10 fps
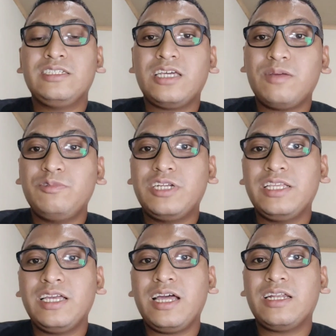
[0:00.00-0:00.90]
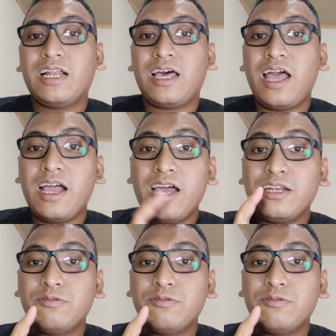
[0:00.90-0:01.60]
cara mudahnya adalah angka